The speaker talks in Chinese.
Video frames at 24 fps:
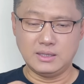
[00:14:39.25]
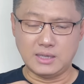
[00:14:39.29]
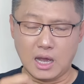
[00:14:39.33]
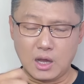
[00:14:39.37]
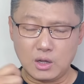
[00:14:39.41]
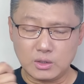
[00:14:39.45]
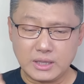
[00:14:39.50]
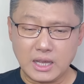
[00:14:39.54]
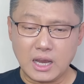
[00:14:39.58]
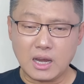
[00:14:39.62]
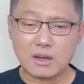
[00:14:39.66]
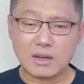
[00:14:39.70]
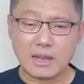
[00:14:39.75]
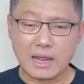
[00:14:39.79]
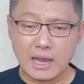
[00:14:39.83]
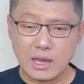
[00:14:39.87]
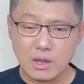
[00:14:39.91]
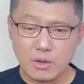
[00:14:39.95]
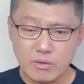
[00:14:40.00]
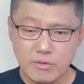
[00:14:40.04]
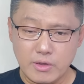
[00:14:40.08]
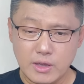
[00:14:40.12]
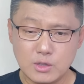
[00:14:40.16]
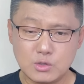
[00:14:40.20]
然后电视台
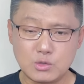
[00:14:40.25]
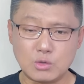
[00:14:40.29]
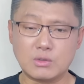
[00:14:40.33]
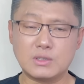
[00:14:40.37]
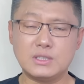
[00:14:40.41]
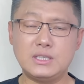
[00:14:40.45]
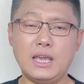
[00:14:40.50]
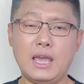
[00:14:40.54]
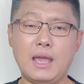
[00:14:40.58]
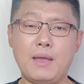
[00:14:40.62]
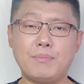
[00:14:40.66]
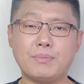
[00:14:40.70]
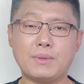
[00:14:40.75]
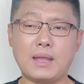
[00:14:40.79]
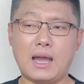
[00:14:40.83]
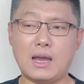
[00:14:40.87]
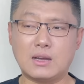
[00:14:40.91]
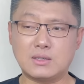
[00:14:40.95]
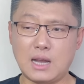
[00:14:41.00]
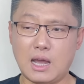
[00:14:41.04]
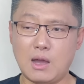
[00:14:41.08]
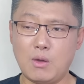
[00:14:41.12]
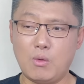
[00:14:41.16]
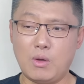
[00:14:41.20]
有一位总监啊，
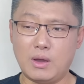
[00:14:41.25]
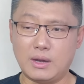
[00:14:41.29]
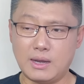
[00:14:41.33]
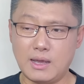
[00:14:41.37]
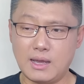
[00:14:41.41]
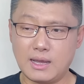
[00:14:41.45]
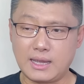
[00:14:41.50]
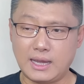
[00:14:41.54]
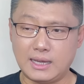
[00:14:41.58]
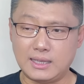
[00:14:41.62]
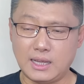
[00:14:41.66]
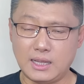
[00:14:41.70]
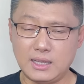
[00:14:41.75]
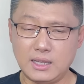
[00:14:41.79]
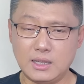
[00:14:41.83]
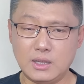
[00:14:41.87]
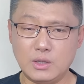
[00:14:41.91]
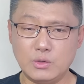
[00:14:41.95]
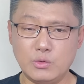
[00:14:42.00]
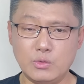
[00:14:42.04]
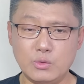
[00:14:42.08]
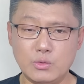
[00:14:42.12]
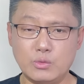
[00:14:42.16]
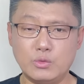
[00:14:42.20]
让我呢给他的
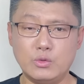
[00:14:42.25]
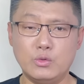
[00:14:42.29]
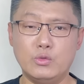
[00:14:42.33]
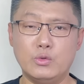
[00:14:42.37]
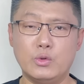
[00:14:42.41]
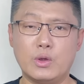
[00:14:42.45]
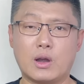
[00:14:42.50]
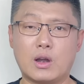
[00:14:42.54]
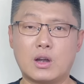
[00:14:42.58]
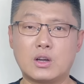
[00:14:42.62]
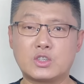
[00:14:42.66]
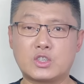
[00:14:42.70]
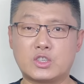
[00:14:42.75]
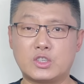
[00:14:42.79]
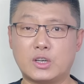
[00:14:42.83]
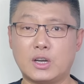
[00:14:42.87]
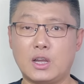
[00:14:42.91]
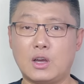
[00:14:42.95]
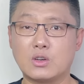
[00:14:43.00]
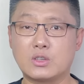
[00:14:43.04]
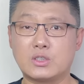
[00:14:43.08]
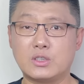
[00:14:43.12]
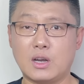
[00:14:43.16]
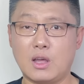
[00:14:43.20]
女儿指
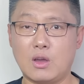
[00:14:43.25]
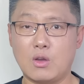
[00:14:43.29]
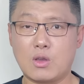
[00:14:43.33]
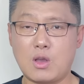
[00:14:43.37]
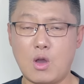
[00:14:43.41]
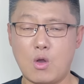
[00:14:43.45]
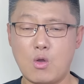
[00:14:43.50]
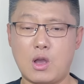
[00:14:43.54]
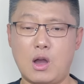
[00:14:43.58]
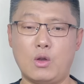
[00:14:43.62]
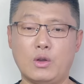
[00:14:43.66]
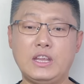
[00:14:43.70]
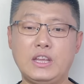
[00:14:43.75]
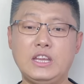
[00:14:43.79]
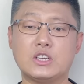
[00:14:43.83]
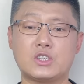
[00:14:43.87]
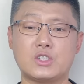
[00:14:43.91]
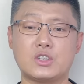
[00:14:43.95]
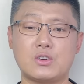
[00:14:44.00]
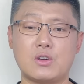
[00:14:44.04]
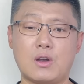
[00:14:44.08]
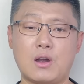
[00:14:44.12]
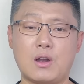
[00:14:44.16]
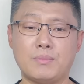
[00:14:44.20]
导高考历
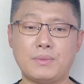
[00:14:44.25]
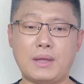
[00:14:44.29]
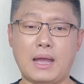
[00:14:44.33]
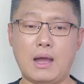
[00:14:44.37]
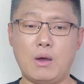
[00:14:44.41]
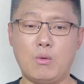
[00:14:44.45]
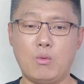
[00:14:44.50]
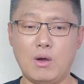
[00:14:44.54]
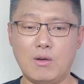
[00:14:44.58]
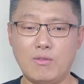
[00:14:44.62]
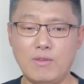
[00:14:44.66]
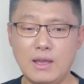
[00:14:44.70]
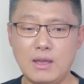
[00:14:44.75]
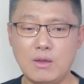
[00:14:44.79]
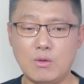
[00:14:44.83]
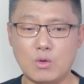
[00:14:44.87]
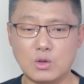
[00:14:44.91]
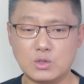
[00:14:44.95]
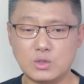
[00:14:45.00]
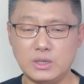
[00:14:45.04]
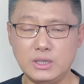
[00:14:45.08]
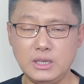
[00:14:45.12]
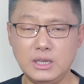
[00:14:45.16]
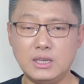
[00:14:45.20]
史啊。我问
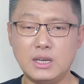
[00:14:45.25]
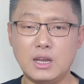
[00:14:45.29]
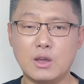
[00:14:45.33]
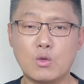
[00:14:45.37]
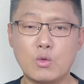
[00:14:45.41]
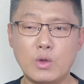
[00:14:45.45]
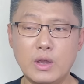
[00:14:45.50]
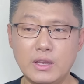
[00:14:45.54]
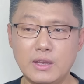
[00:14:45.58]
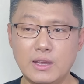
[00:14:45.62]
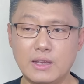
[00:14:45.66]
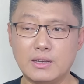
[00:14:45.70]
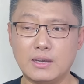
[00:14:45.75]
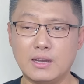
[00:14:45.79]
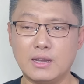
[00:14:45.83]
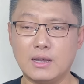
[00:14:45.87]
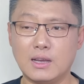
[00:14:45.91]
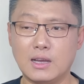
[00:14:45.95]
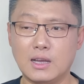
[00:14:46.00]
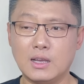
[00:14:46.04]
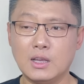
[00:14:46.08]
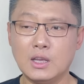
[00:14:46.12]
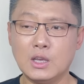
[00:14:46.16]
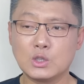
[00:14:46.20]
我说：“您这闺女这
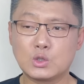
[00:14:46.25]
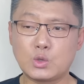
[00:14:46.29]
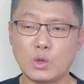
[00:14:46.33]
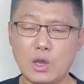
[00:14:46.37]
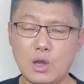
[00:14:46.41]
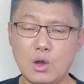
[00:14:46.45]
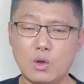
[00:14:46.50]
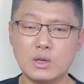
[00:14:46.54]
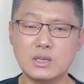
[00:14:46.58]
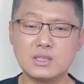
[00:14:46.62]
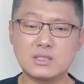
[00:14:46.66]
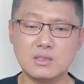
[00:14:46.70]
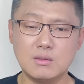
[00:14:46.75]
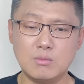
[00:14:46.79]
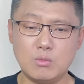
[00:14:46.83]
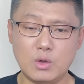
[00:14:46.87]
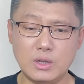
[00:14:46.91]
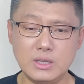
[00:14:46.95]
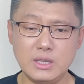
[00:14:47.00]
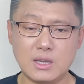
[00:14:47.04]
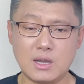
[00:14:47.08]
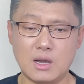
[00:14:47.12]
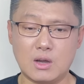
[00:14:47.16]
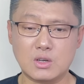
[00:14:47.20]
个最后一次
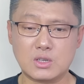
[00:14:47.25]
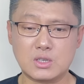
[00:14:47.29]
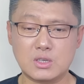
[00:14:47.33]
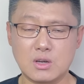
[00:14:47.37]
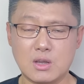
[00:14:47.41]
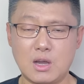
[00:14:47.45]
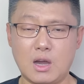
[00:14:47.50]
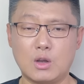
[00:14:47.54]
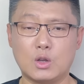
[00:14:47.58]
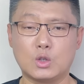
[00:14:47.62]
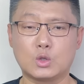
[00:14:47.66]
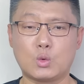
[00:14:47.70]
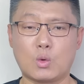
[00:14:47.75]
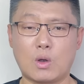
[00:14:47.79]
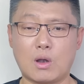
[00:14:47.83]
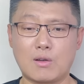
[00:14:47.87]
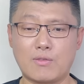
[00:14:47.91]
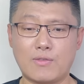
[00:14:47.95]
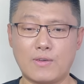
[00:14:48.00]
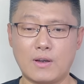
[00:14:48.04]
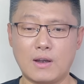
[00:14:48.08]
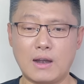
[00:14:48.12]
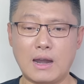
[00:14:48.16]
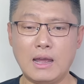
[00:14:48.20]
模拟考试考了多少
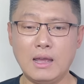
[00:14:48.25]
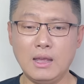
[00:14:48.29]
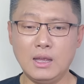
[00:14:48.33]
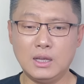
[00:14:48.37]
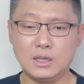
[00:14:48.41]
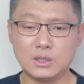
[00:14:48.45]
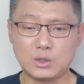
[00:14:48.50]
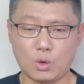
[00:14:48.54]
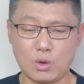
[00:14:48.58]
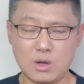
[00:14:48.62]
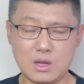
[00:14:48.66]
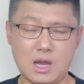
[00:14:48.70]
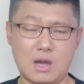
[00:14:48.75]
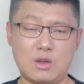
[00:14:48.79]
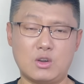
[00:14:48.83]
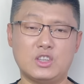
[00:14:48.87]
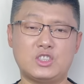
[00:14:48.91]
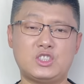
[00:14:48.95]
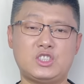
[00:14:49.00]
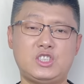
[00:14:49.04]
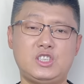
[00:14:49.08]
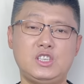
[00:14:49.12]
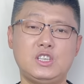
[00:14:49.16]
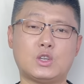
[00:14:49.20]
分啊？”他说考了
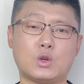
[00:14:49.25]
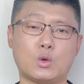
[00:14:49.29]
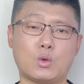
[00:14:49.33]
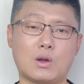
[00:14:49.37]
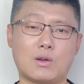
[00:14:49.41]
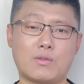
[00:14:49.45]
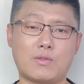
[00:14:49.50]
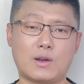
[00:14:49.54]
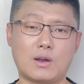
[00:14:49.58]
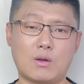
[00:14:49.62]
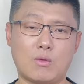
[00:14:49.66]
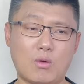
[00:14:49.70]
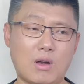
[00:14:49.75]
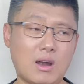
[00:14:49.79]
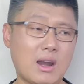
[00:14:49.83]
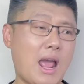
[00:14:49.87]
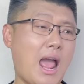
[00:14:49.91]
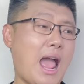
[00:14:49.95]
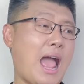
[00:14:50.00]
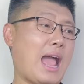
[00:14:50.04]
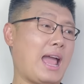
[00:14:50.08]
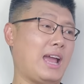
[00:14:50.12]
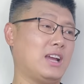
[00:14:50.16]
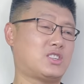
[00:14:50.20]
70多分。我说那
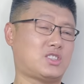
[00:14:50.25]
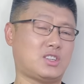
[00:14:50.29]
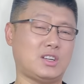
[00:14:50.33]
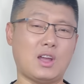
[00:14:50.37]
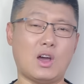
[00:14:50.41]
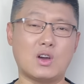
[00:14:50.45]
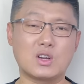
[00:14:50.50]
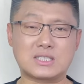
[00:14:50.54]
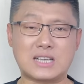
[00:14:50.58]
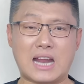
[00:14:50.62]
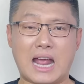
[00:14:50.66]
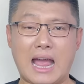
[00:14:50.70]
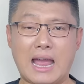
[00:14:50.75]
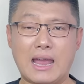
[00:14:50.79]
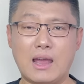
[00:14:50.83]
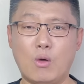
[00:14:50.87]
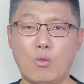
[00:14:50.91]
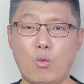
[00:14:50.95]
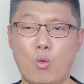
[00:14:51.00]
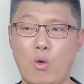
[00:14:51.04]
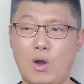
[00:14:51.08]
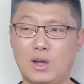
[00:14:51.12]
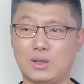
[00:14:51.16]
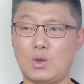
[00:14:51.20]
还指导啥呀？
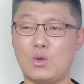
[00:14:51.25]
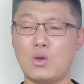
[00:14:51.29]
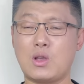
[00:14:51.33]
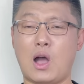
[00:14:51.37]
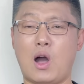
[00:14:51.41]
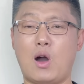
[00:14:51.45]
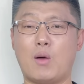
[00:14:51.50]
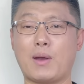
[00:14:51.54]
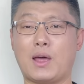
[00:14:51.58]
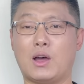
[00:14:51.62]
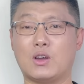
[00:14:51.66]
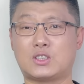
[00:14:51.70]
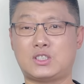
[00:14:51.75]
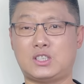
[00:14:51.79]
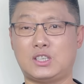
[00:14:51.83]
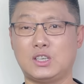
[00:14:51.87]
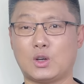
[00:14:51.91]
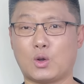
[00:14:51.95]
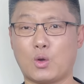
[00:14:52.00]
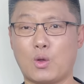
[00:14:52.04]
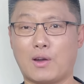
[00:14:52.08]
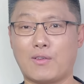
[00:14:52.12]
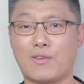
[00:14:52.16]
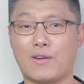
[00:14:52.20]
我都考不了
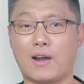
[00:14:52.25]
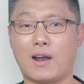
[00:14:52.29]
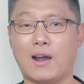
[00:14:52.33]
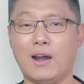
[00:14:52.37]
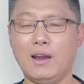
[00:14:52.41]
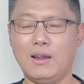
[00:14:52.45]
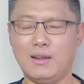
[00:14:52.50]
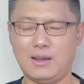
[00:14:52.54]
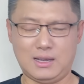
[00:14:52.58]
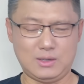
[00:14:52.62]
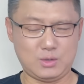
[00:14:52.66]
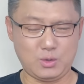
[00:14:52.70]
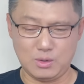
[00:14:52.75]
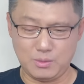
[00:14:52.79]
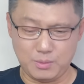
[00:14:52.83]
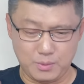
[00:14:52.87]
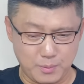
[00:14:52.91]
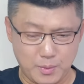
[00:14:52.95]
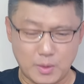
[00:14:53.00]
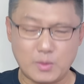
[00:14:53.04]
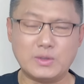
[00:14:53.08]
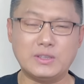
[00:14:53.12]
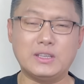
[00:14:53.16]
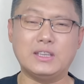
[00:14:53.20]
70多分啊！说
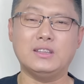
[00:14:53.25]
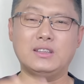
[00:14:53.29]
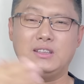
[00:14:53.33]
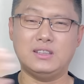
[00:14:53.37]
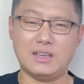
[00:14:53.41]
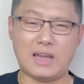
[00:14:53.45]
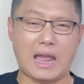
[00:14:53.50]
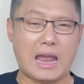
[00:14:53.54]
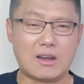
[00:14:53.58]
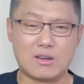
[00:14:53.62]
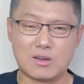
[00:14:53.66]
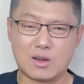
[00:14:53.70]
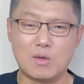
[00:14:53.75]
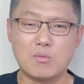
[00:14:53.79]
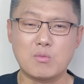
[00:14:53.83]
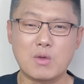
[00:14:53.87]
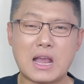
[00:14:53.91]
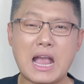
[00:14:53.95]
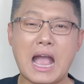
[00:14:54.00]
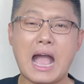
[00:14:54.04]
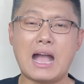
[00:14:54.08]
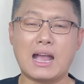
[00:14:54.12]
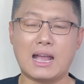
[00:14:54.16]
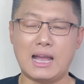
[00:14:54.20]
不，您还是给我们
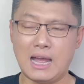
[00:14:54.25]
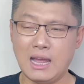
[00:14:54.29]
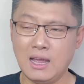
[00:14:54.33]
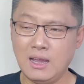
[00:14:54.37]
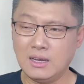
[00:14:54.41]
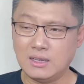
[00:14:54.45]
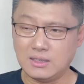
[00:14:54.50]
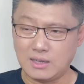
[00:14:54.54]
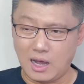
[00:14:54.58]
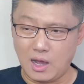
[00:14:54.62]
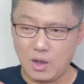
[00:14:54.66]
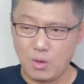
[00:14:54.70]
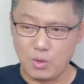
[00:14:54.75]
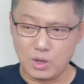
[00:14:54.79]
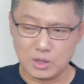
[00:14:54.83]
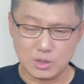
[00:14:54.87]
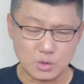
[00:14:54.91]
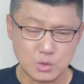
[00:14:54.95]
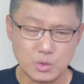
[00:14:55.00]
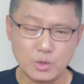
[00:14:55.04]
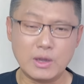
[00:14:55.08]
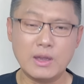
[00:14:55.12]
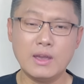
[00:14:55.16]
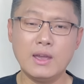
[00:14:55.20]
看看。然后我
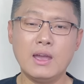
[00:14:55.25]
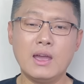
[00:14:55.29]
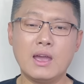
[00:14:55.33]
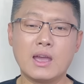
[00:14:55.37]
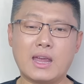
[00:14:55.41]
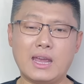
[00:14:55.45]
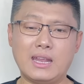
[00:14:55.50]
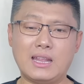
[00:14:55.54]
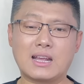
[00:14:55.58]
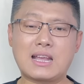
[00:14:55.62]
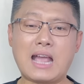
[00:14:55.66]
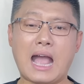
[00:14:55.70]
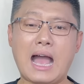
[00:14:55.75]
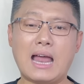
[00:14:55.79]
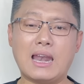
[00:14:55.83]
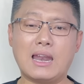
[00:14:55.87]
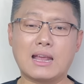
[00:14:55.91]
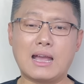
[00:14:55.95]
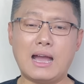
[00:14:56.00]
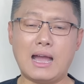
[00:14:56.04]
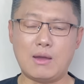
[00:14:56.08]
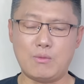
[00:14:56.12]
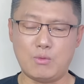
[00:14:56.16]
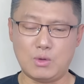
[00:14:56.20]
就去给他看
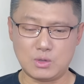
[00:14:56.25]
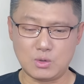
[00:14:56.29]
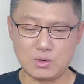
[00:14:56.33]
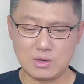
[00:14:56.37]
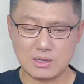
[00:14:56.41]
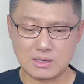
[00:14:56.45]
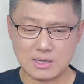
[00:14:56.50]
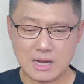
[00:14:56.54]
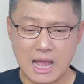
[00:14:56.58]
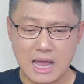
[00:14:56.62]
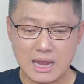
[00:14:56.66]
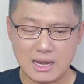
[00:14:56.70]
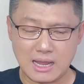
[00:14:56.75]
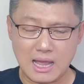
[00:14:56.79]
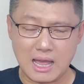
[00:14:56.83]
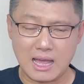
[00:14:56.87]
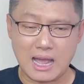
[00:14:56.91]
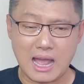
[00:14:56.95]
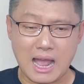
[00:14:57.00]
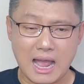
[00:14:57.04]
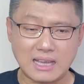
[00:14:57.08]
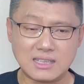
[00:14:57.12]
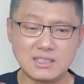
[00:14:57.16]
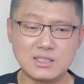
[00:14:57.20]
了看，我就是看了看
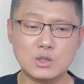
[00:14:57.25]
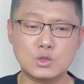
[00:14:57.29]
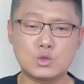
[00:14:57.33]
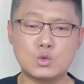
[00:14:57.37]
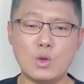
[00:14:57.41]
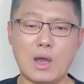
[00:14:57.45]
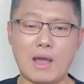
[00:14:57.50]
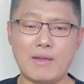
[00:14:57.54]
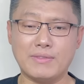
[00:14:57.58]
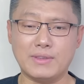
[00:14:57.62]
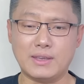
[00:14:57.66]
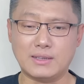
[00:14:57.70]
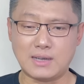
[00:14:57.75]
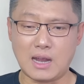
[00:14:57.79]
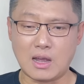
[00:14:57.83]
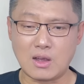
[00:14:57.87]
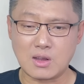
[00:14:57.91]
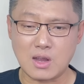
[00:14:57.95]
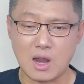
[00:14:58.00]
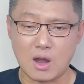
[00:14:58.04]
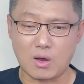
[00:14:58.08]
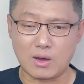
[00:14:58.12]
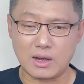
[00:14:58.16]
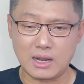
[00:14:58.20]
孩子的卷子，然后
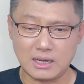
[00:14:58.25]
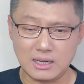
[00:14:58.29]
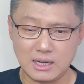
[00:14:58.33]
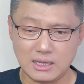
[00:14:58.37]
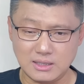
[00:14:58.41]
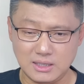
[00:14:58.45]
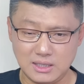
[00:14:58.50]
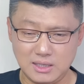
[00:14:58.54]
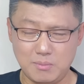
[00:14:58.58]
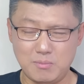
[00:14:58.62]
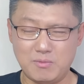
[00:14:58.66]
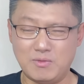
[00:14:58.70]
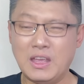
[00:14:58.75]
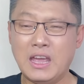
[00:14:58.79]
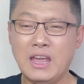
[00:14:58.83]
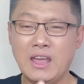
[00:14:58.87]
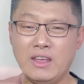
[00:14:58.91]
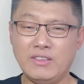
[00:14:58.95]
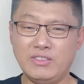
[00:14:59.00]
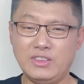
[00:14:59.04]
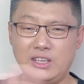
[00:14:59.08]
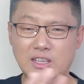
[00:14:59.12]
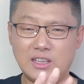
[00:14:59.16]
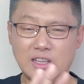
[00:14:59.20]
告诉他呢，
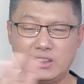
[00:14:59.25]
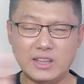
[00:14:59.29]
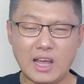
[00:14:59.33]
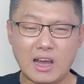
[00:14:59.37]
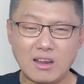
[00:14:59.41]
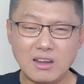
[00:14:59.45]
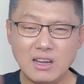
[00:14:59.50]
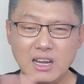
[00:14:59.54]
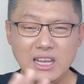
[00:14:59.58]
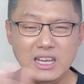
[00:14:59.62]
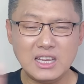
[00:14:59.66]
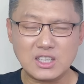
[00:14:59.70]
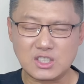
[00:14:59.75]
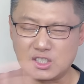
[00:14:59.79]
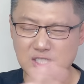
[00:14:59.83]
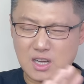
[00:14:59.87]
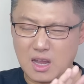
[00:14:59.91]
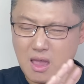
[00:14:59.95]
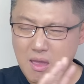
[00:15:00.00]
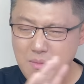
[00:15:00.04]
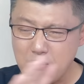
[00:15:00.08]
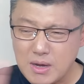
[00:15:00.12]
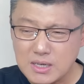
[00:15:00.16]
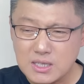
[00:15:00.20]
你的能力
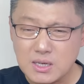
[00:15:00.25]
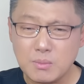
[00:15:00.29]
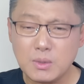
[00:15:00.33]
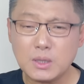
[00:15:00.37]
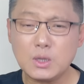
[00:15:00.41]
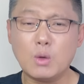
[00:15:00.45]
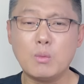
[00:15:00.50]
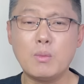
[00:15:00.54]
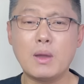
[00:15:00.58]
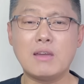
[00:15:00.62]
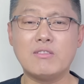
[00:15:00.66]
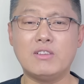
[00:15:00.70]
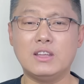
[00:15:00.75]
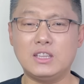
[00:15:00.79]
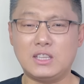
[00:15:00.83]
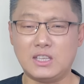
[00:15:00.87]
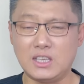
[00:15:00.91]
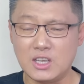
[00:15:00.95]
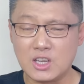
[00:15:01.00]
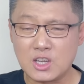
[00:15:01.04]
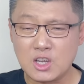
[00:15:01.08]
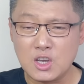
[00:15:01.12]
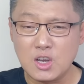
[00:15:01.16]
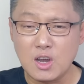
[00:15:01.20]
什么都没问
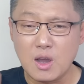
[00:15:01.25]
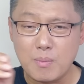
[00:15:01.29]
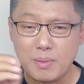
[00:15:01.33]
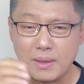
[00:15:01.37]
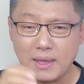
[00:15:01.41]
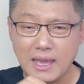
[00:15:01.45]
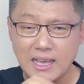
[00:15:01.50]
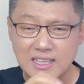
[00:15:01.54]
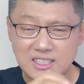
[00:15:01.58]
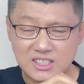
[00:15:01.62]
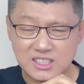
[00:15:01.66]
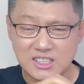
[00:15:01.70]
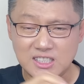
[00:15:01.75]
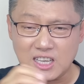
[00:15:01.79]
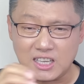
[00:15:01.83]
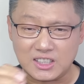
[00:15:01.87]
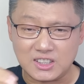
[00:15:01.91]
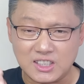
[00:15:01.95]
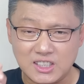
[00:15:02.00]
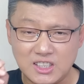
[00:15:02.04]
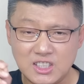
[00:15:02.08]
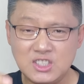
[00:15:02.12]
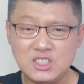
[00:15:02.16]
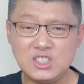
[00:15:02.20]
题，个别解
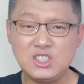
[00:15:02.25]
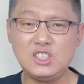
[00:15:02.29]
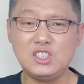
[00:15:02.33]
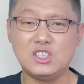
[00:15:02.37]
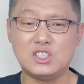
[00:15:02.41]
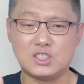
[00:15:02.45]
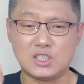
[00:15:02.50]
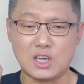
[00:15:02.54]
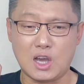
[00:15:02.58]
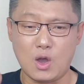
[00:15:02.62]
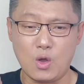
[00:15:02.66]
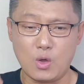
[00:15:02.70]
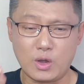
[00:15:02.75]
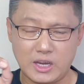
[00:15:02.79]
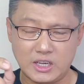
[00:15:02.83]
题技巧